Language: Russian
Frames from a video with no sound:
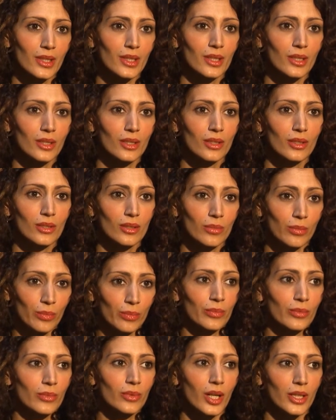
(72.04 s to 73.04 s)
И
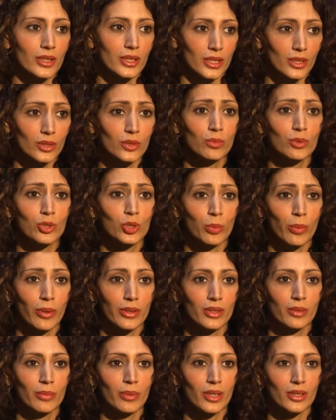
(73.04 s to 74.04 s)
хотелось бы, чтобы
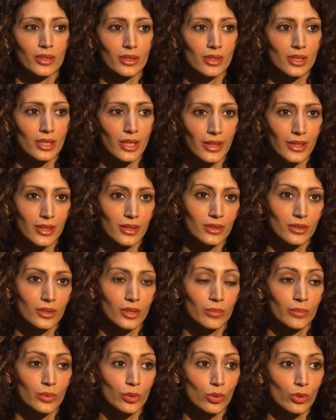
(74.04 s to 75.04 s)
они про это знали.
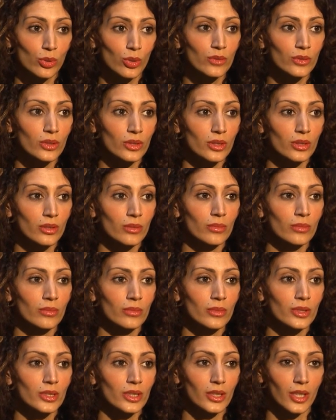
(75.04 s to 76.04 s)
Безусловно,
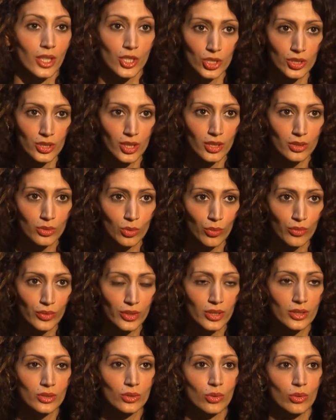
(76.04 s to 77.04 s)
это наша
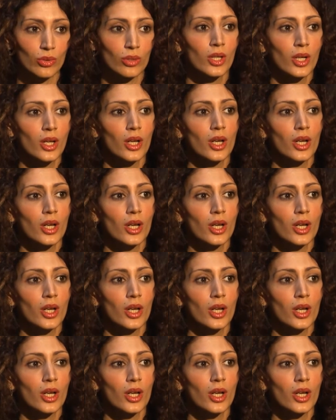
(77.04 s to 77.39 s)
трактовка, но